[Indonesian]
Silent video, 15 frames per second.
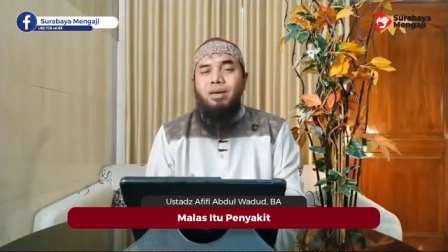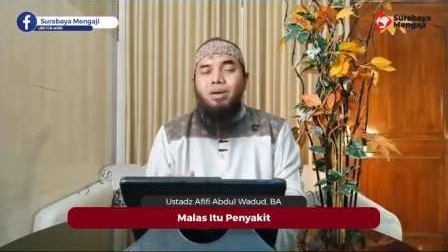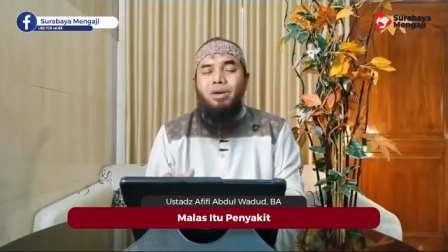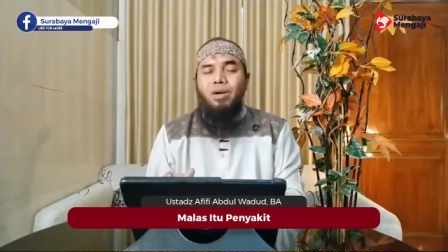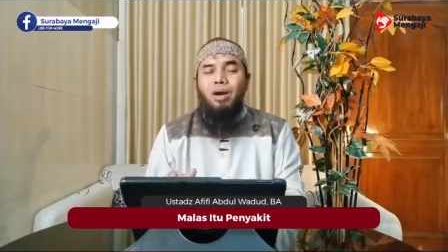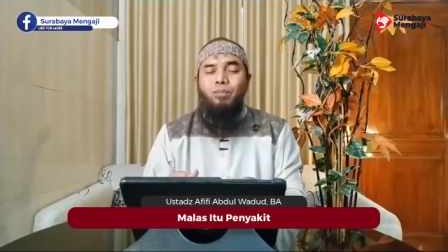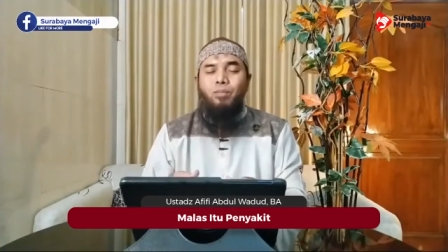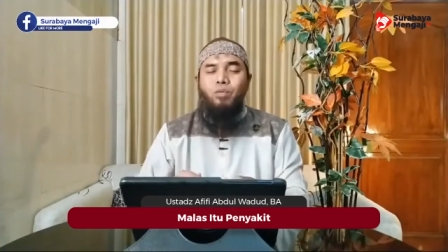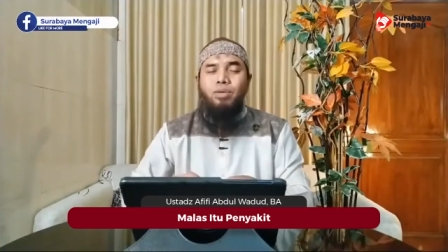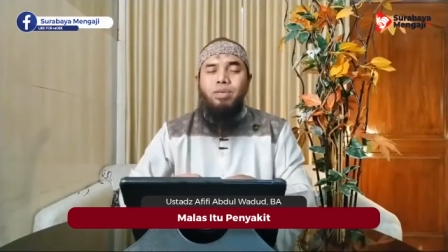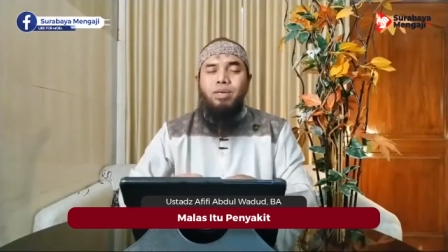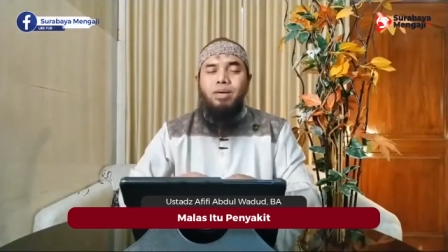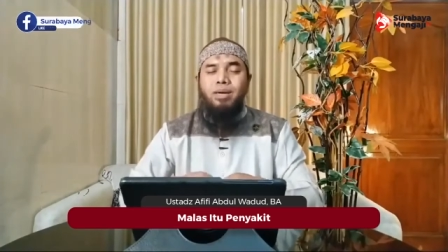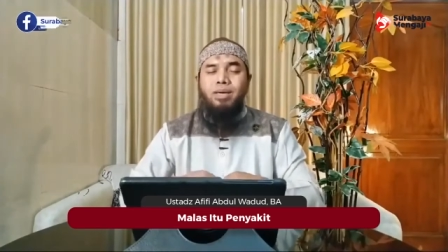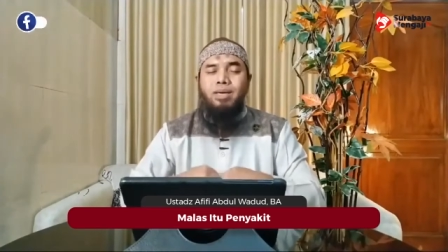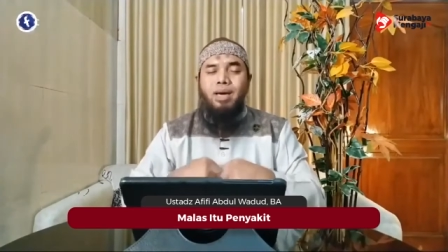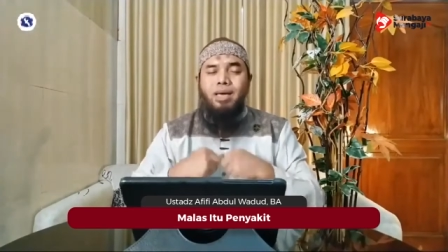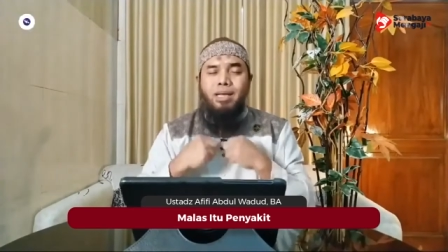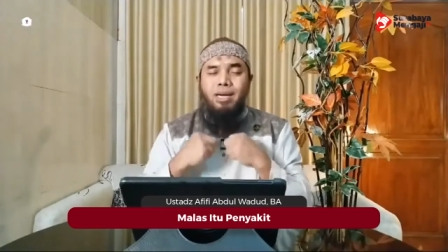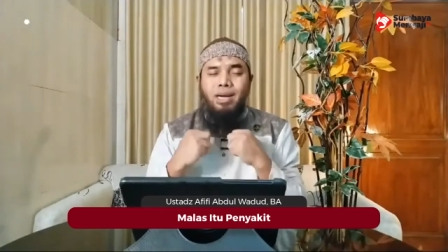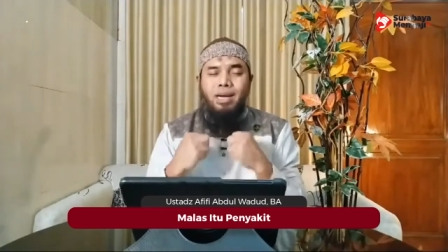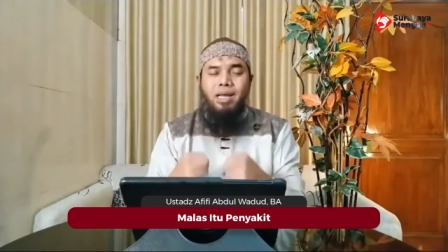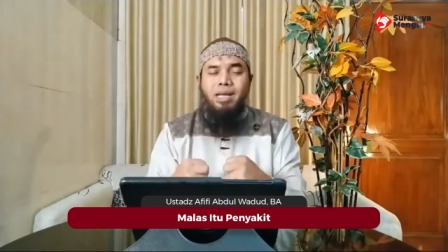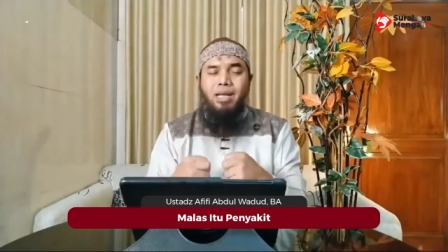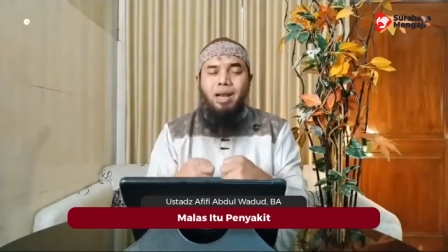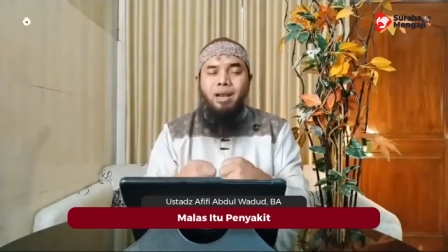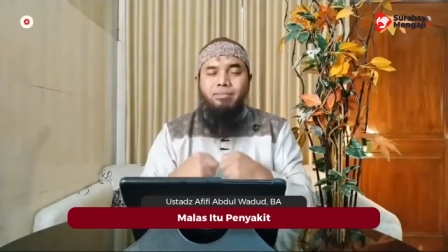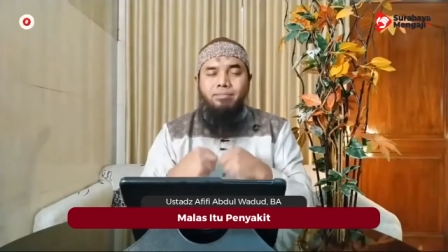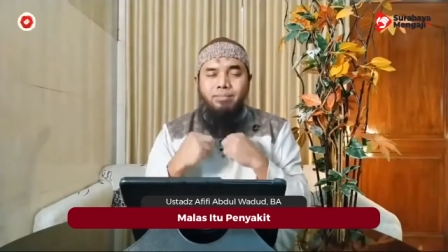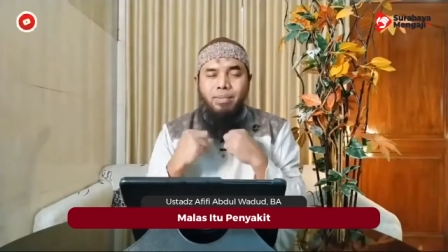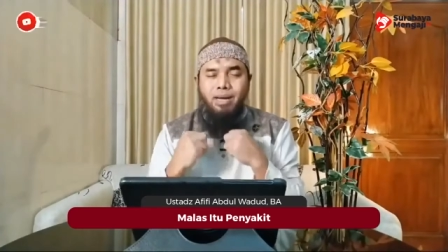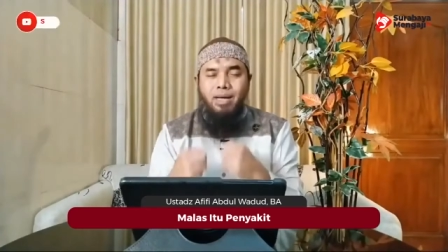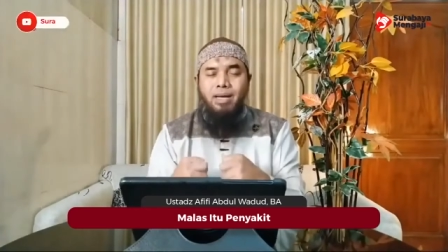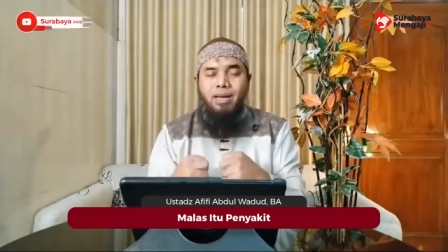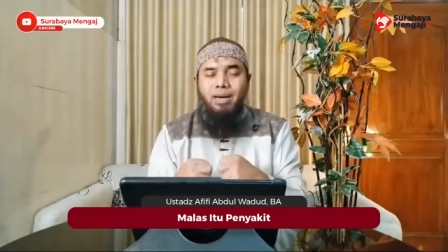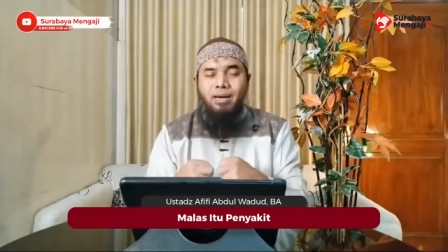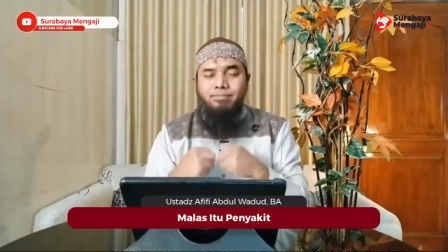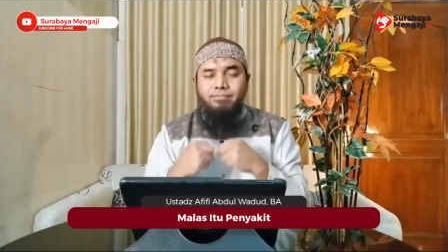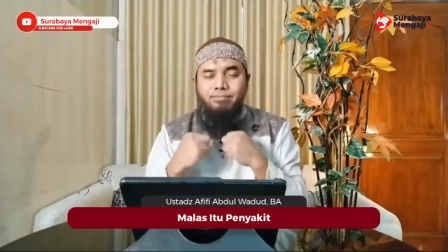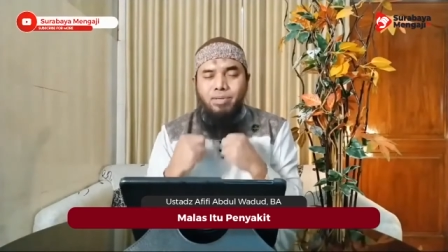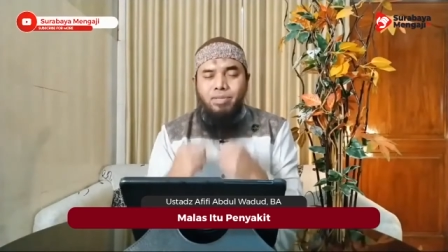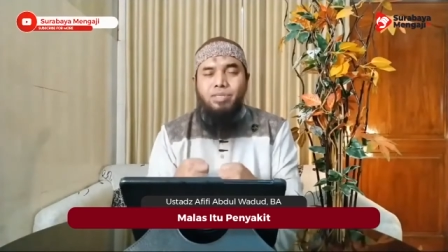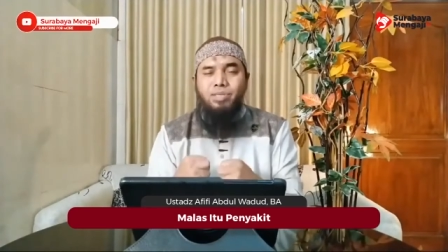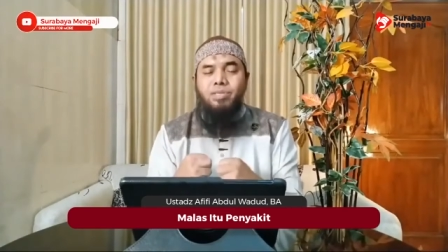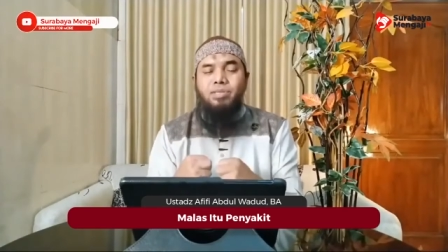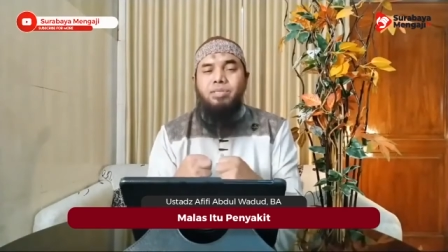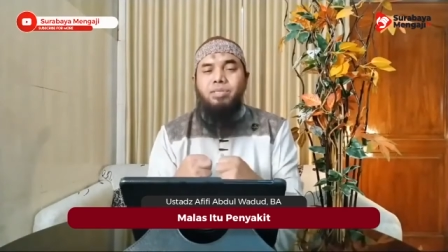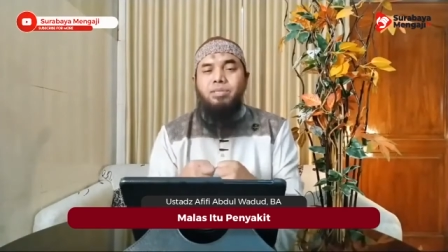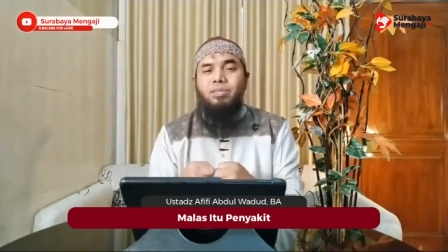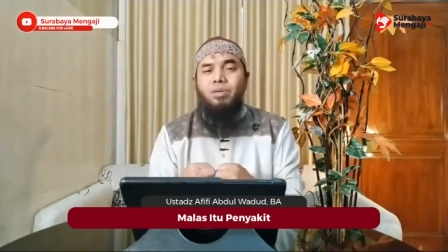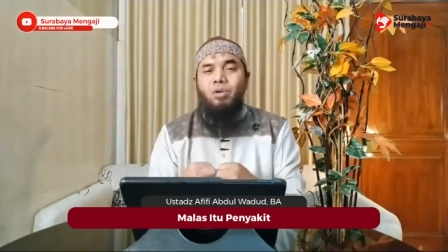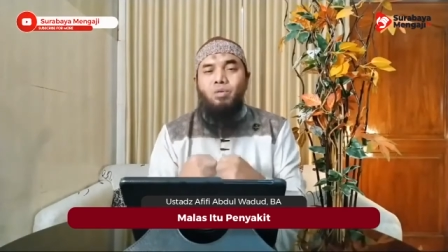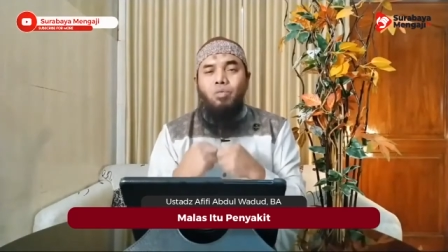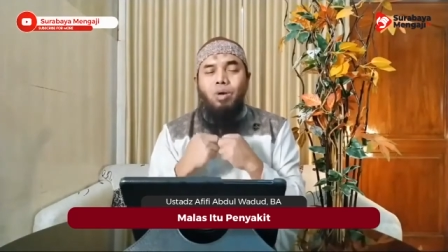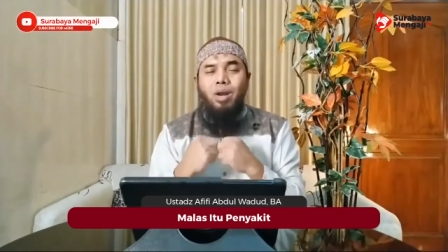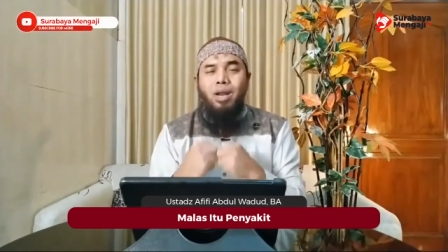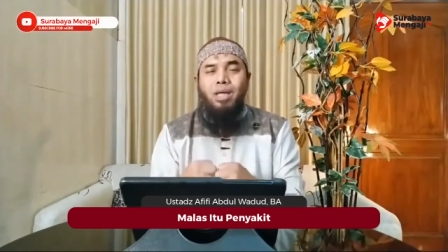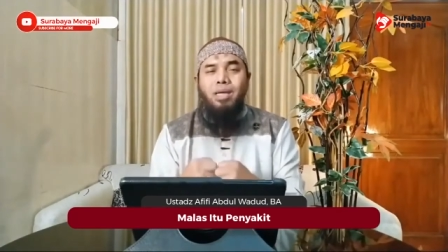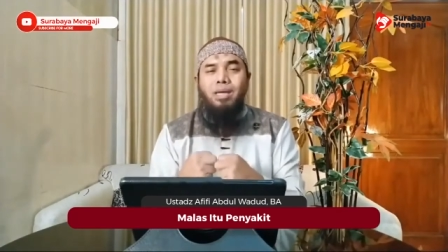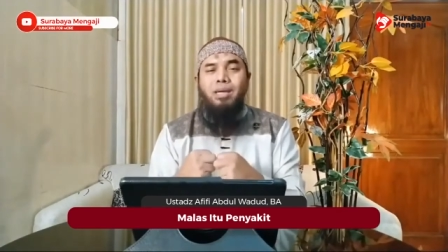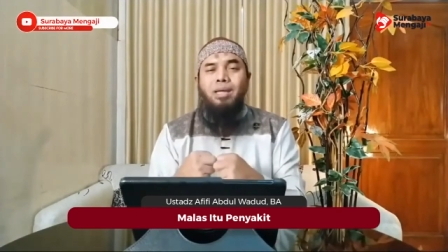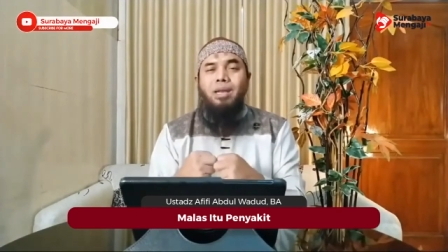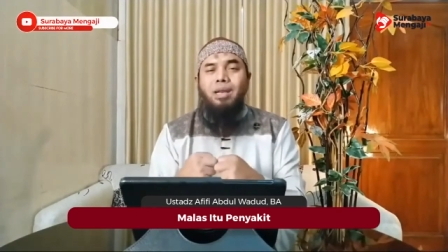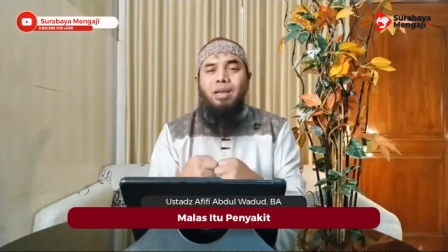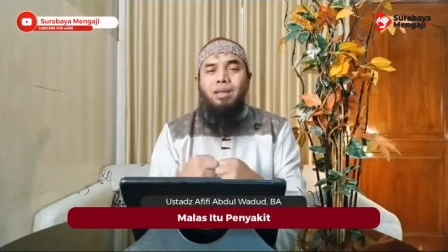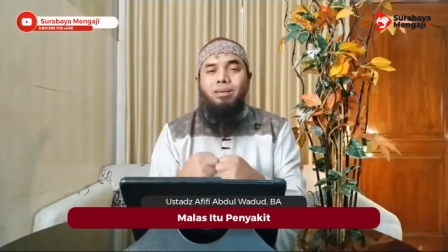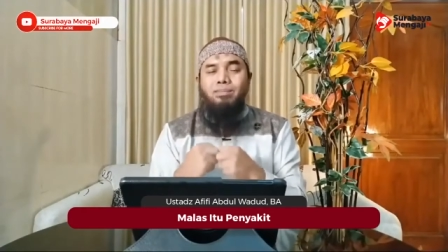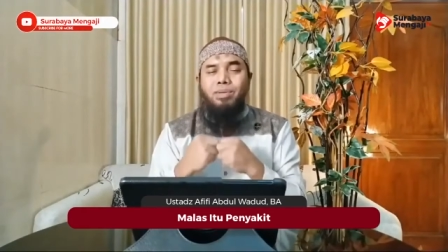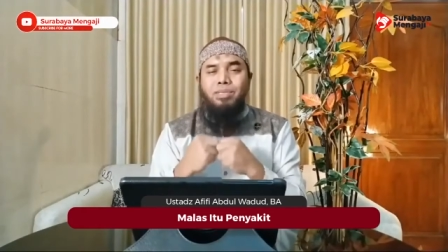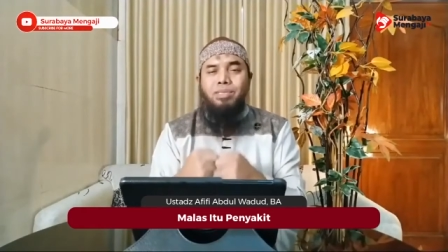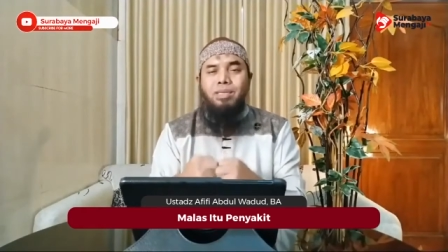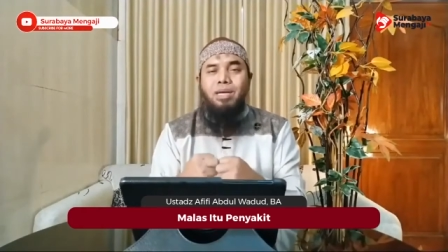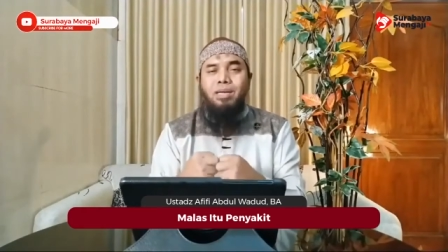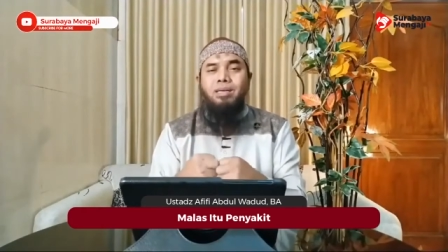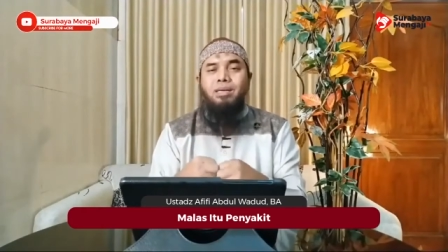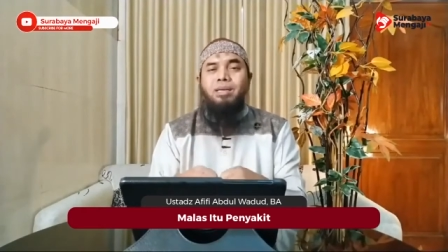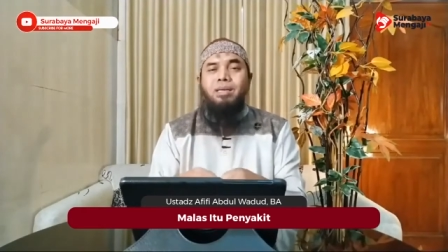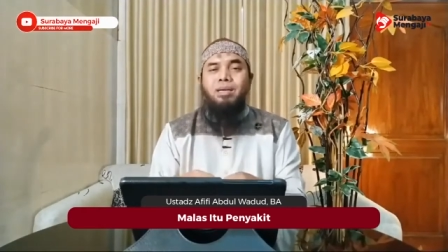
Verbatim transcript: Enggak punya gairah, lemah, lemes, lunglai, lemesan,